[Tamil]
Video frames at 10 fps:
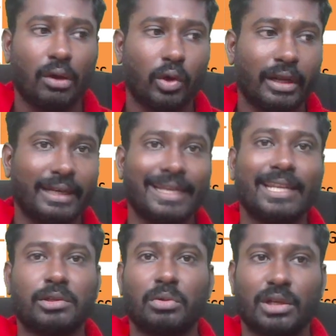ஒரு
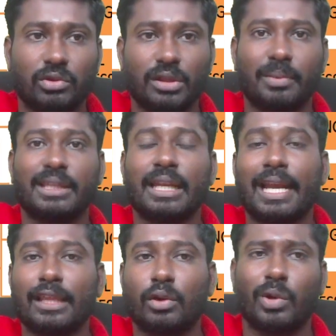டிகிரி ஸ்டூடெண்ட்ஸ் வந்து பார்த்தீங்கன்னா
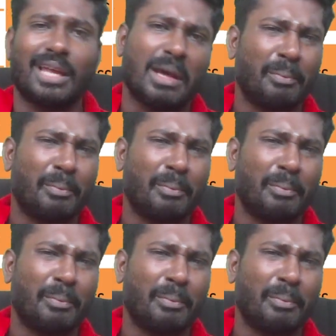எழுதக்கூடாது